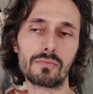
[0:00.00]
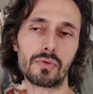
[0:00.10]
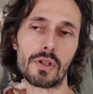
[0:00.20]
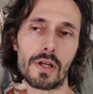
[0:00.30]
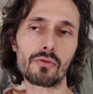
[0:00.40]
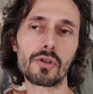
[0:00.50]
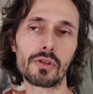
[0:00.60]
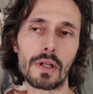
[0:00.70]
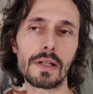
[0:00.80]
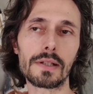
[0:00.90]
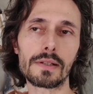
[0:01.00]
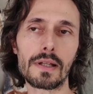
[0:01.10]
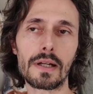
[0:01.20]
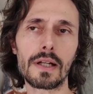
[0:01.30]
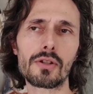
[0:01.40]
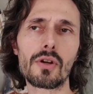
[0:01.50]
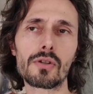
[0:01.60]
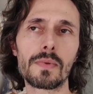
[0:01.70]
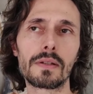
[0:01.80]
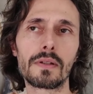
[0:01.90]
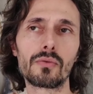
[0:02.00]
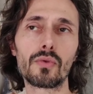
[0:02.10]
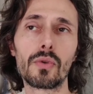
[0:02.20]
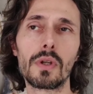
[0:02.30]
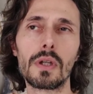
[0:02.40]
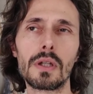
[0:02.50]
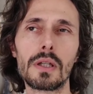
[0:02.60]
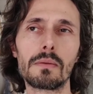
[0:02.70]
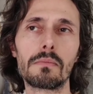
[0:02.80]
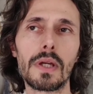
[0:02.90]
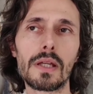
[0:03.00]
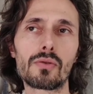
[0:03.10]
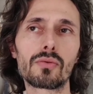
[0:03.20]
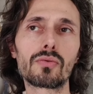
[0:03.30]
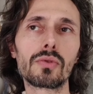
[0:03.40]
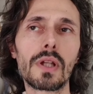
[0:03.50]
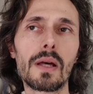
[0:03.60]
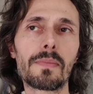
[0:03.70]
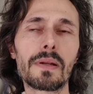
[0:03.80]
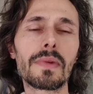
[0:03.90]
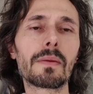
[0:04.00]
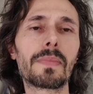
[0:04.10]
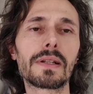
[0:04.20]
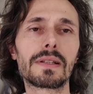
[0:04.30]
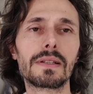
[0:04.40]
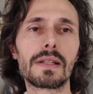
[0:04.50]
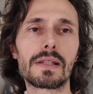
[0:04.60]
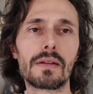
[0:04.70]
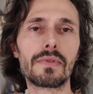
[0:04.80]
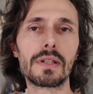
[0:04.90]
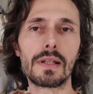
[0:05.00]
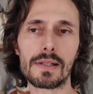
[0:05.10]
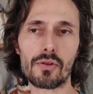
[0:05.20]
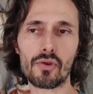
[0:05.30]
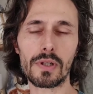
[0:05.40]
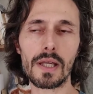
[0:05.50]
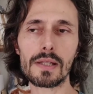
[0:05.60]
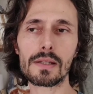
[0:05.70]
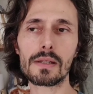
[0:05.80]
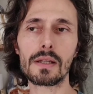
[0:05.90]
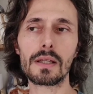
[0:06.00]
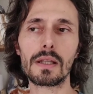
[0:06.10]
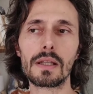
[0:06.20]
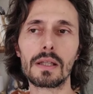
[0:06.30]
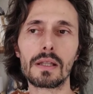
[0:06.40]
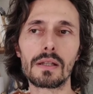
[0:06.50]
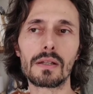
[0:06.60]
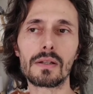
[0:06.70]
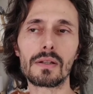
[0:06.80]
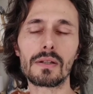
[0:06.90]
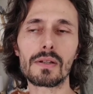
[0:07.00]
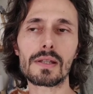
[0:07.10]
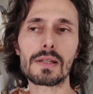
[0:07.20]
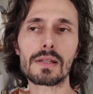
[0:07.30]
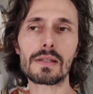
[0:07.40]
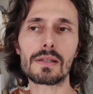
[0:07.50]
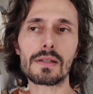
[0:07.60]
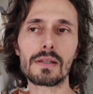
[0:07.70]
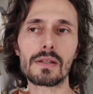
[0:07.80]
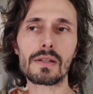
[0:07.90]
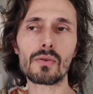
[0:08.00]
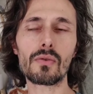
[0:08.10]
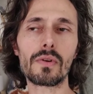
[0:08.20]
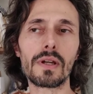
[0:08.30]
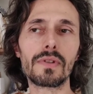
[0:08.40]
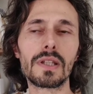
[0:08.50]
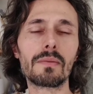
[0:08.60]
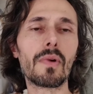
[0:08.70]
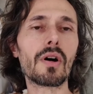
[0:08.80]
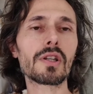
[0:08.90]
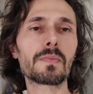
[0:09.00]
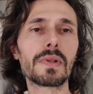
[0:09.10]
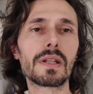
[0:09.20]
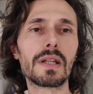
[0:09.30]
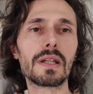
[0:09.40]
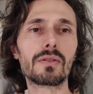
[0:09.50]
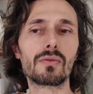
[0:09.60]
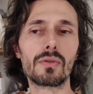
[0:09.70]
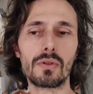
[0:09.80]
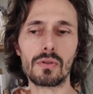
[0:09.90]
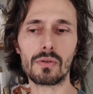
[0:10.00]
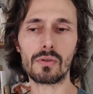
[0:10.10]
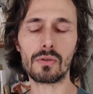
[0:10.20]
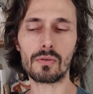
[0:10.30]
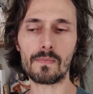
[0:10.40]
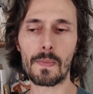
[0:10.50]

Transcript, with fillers: Titien aussi, c'était un artiste de la Renaissance, bien entendu, mais surtout dans la première partie de sa vie, dans sa jeunesse. ils sont évidemment inspirés d'une